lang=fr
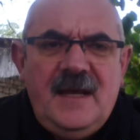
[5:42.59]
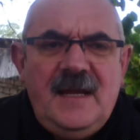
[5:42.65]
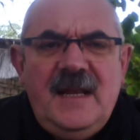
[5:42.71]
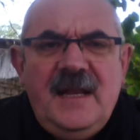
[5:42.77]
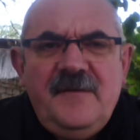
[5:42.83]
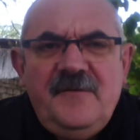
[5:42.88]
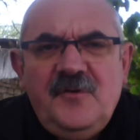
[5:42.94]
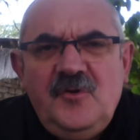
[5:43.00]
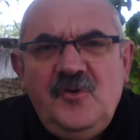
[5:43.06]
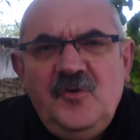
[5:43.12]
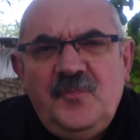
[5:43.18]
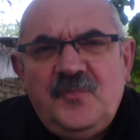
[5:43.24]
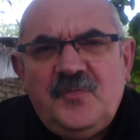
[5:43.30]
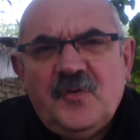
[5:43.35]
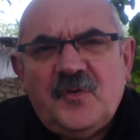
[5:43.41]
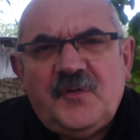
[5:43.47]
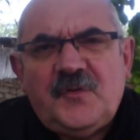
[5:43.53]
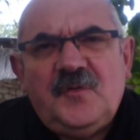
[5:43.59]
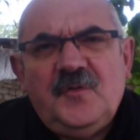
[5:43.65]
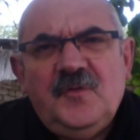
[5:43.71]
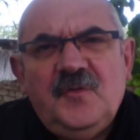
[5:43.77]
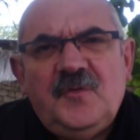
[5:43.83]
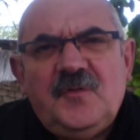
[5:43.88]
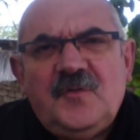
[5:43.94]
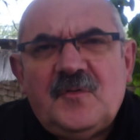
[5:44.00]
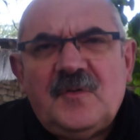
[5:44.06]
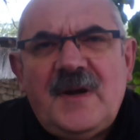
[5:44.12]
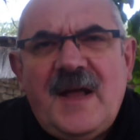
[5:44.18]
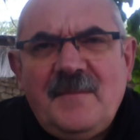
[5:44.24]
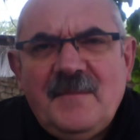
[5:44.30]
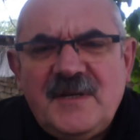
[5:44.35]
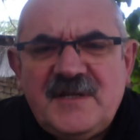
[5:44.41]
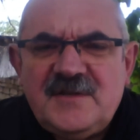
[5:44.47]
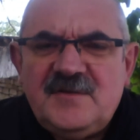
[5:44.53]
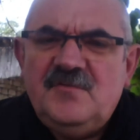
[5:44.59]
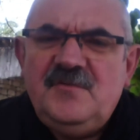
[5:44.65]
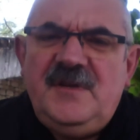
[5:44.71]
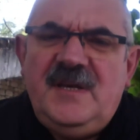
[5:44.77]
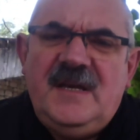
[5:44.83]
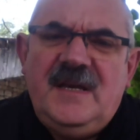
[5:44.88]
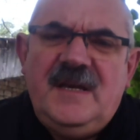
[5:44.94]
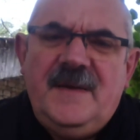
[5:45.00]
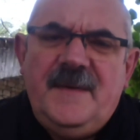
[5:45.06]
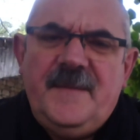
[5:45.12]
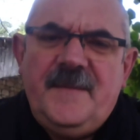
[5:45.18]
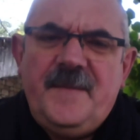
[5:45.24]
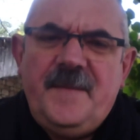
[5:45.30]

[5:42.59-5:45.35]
Il est venu pour ceux dont l'âme est souillée.